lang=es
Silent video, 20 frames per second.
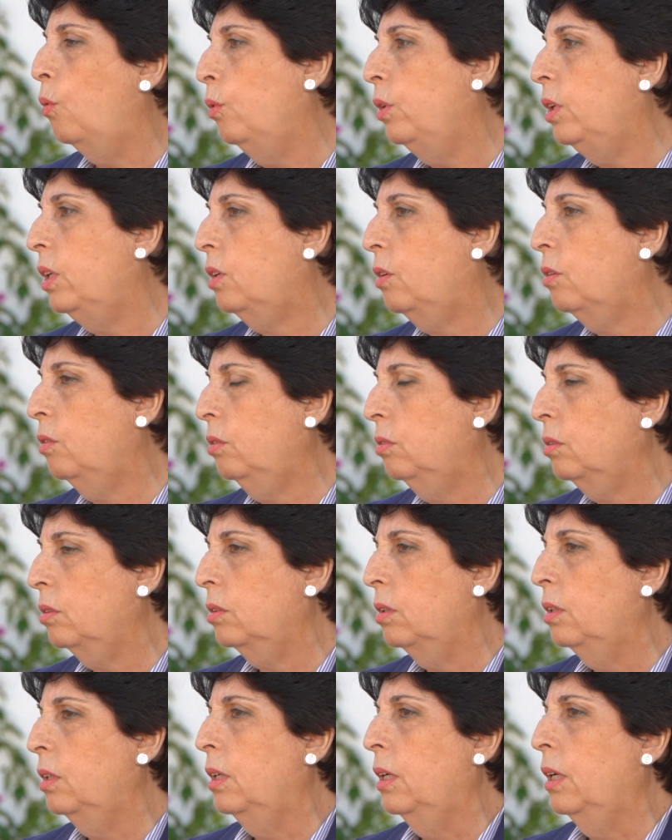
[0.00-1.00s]
único
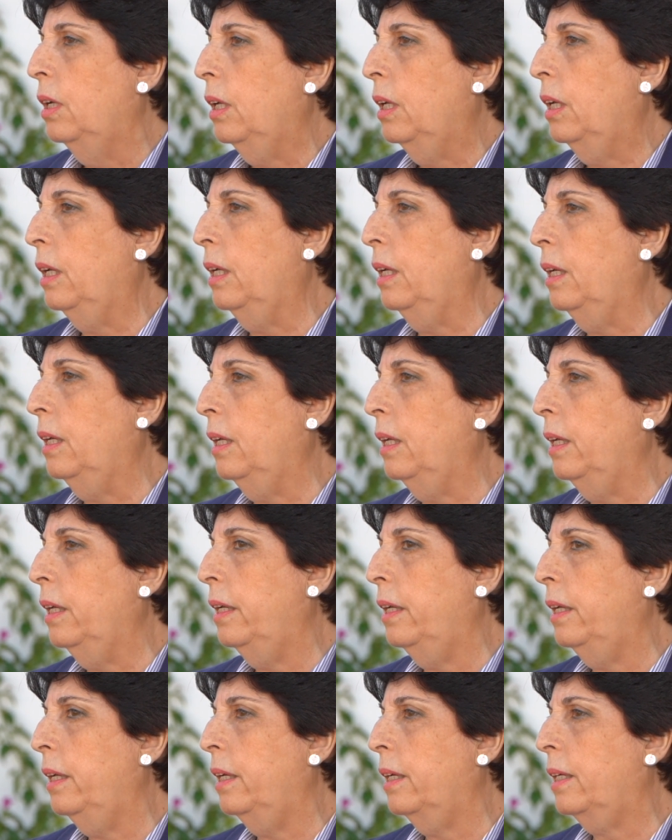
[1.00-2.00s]

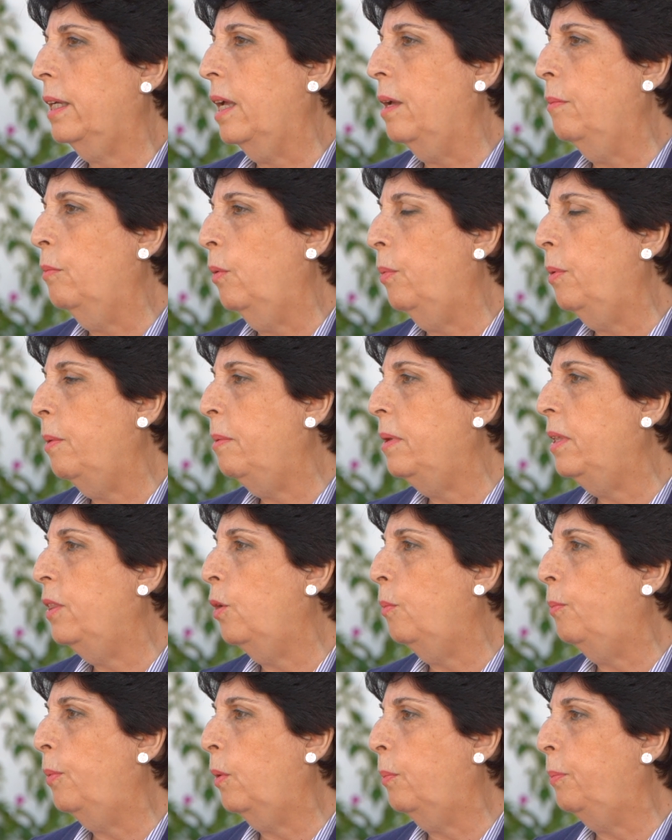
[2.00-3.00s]
eh, que hemos
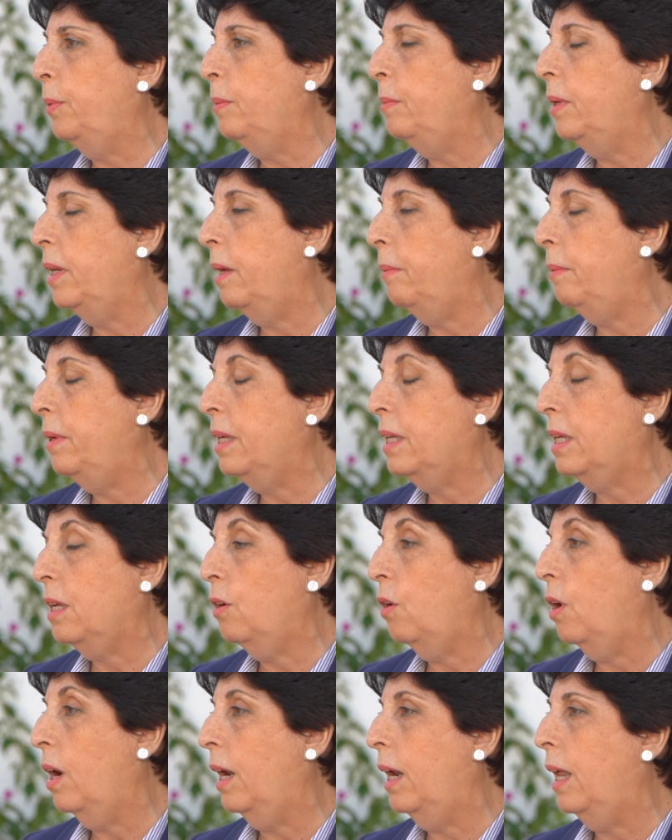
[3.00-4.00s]
vivido por primera vez y
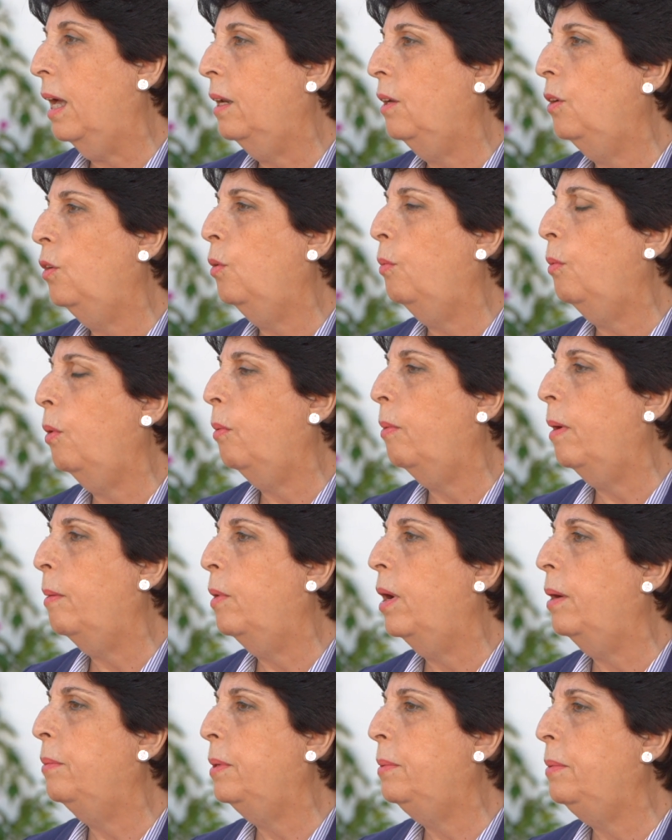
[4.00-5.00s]
que ojalá no
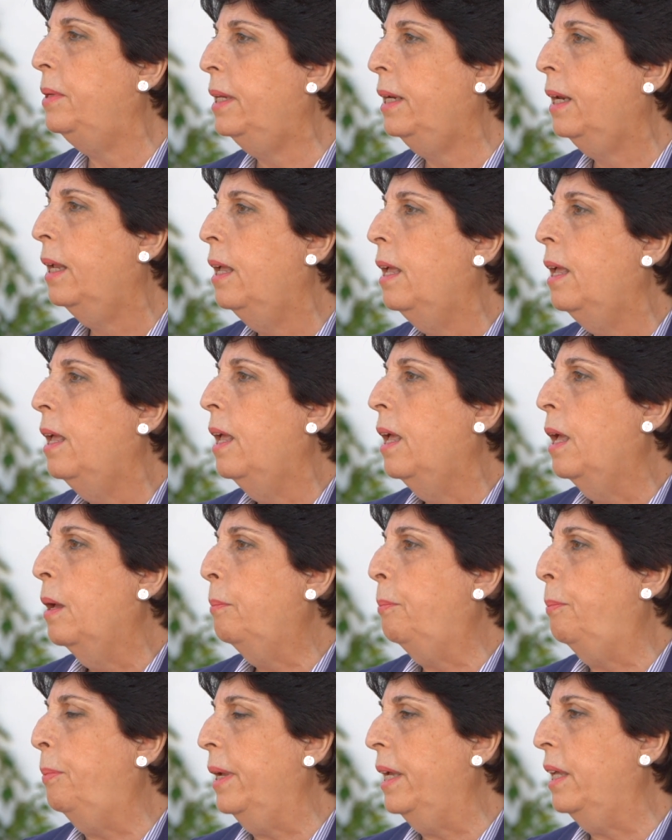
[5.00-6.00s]
volvamos a vivir,
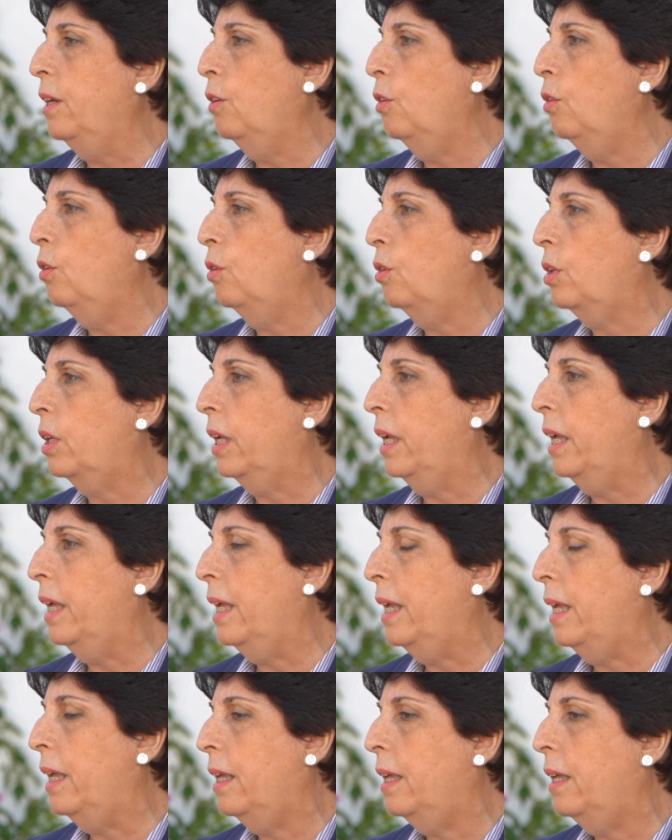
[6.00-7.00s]
pero
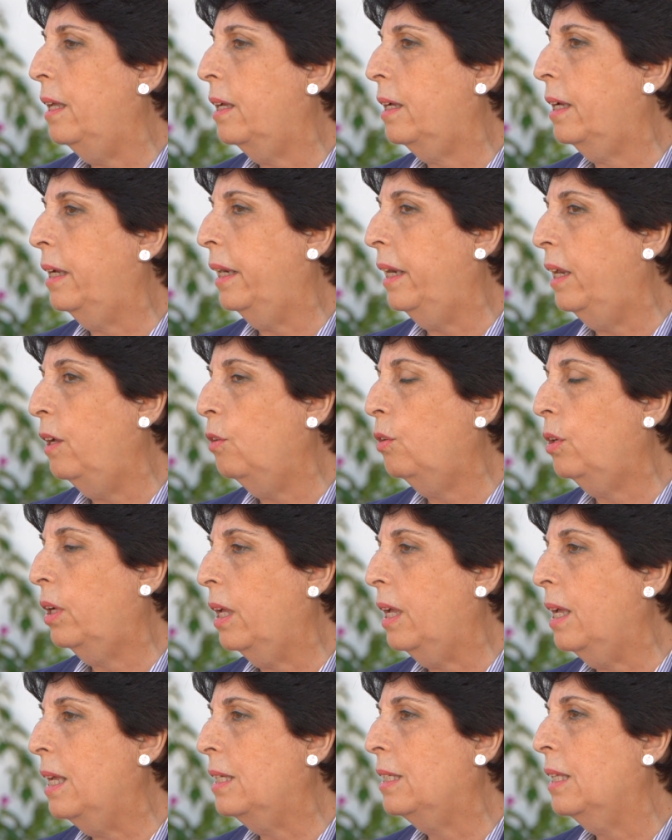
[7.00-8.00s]
que creo
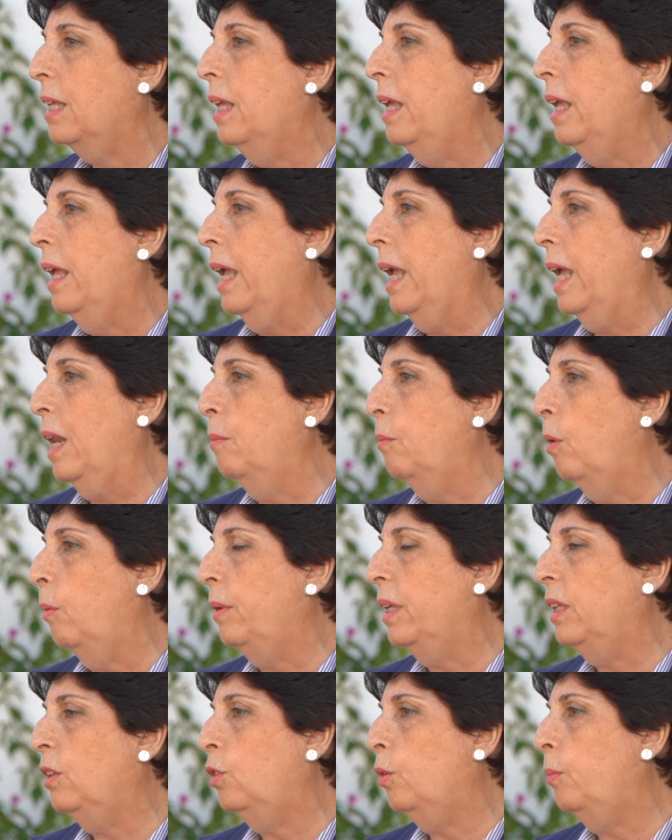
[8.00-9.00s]
que es el
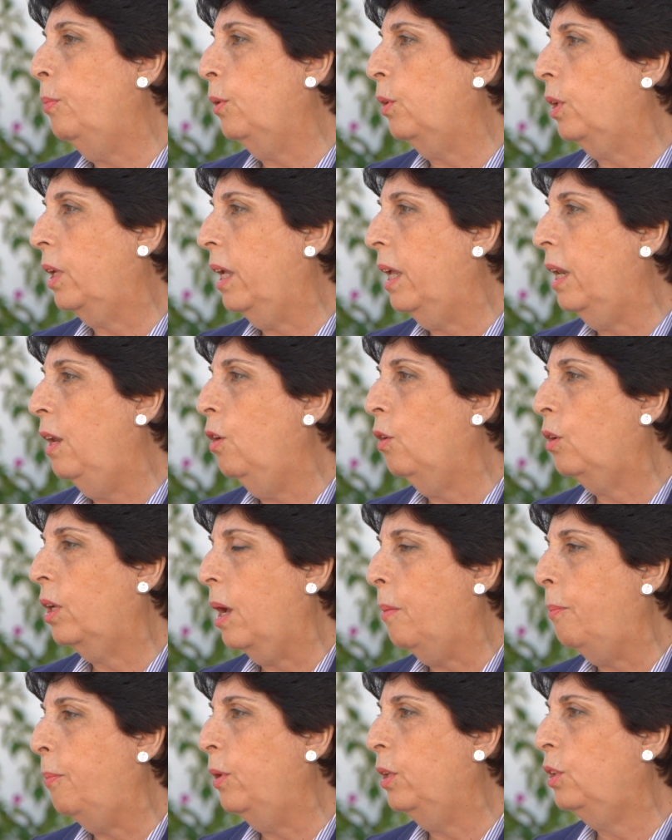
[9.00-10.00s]
momento porque es lo
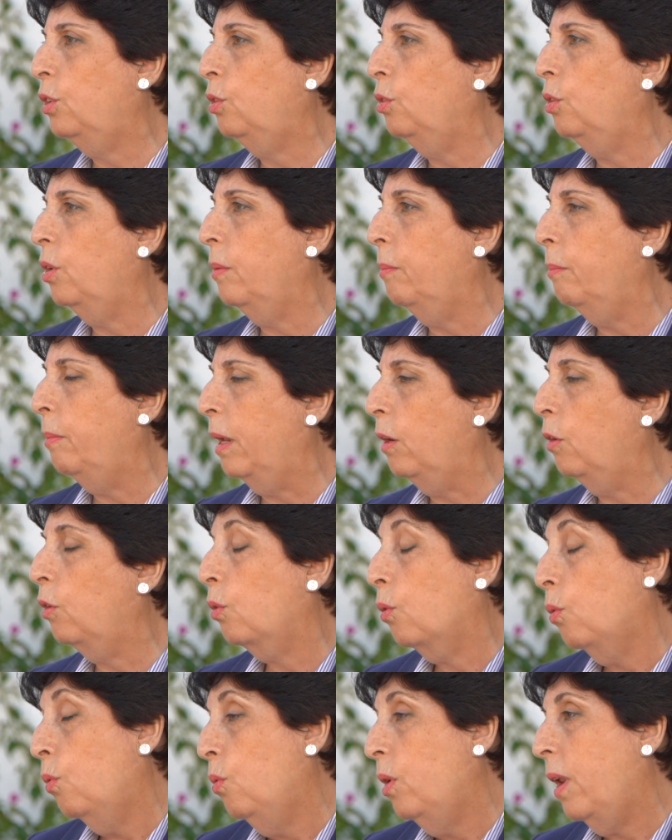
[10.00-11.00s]
que ha puesto en
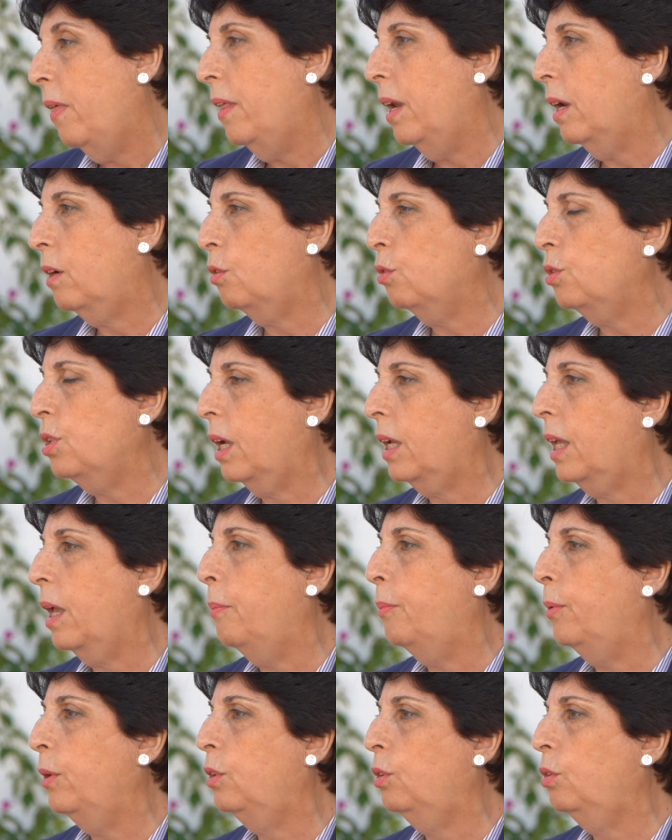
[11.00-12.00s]
valor, una de las cosas que
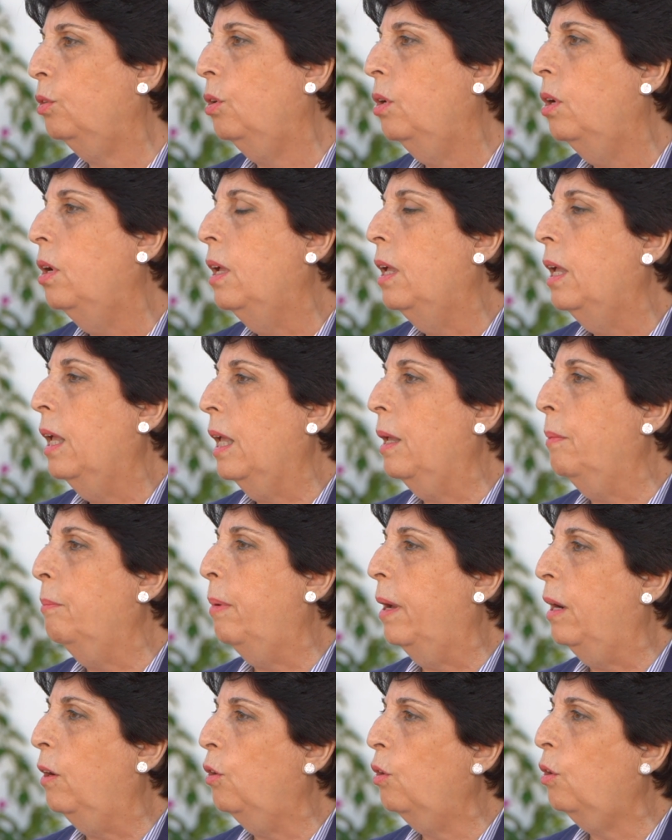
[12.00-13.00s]
ha puesto
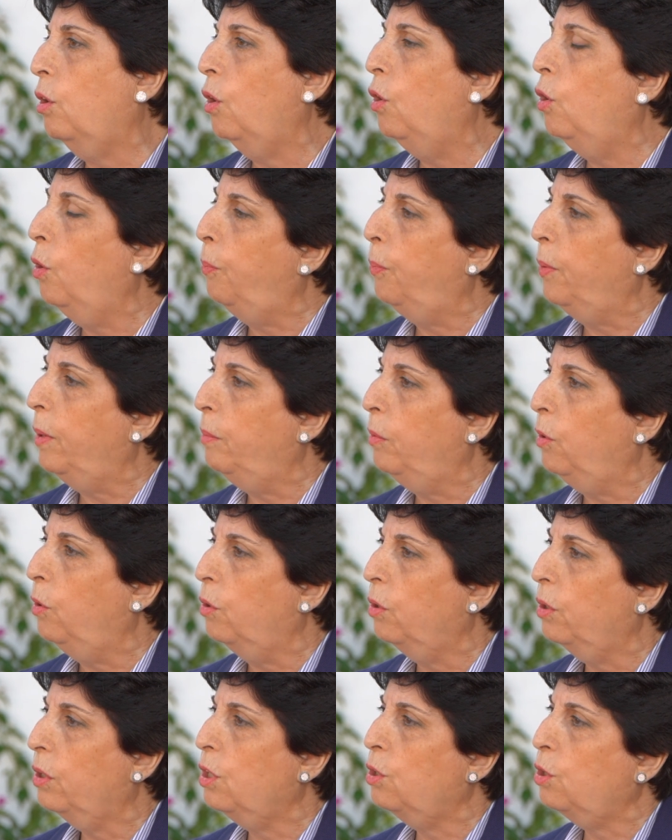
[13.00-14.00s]
en valor los
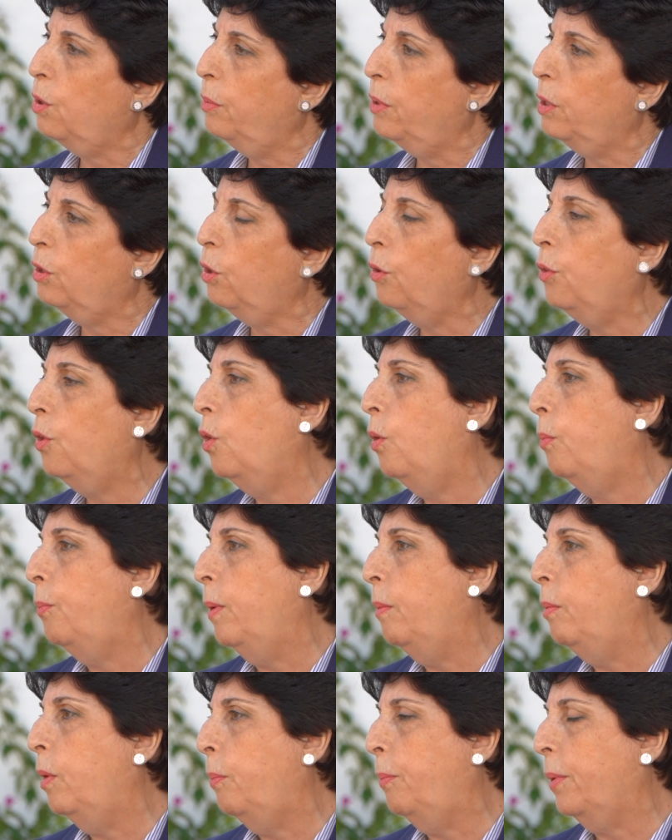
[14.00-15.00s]
pueblos y sobre todo los
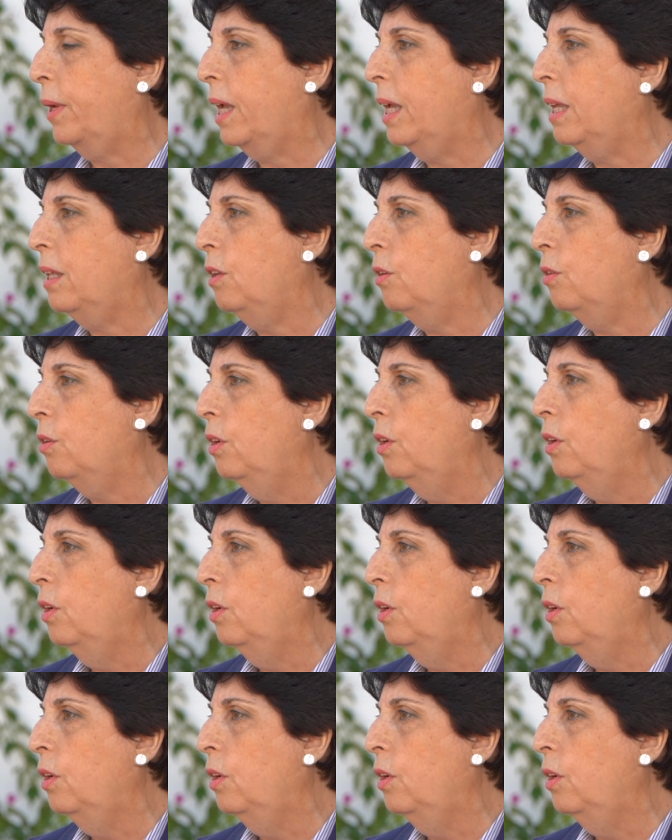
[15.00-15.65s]
pueblos pequeños.